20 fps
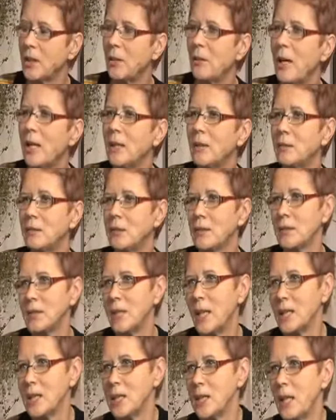działają, to
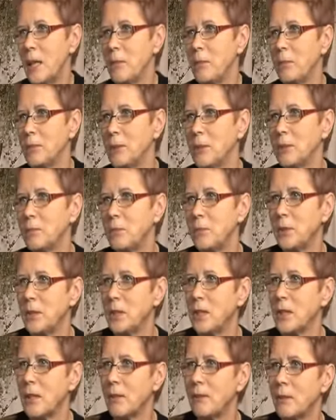znaczy ja
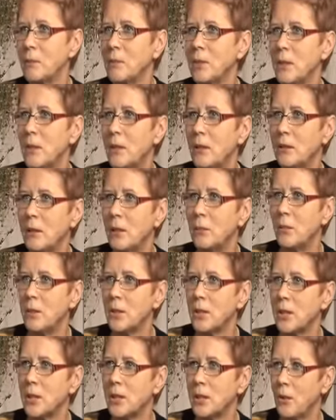podejrzewam, że one
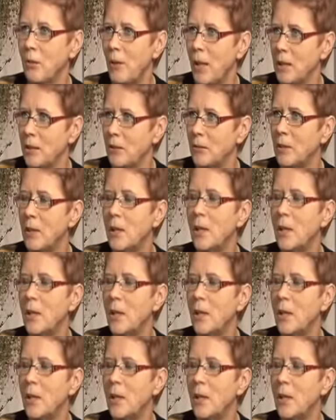może i działają,